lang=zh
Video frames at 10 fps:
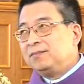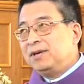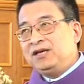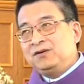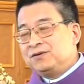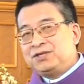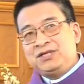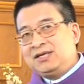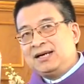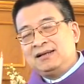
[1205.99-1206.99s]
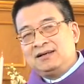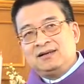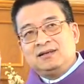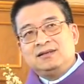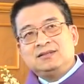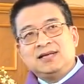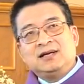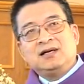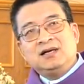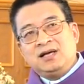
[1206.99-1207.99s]
没有信仰的人，
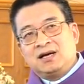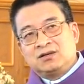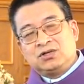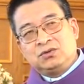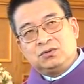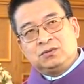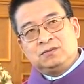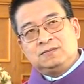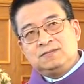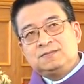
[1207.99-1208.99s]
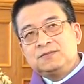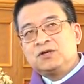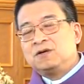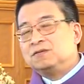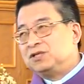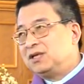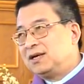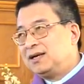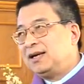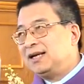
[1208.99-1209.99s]
在这个两兽统治
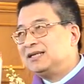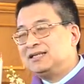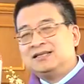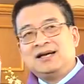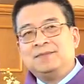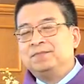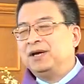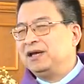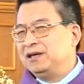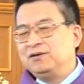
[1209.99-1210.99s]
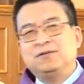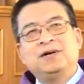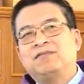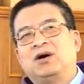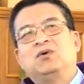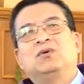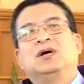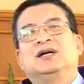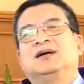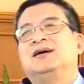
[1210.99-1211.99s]
的黑暗时代，没有办法
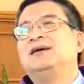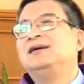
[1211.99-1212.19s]
活着。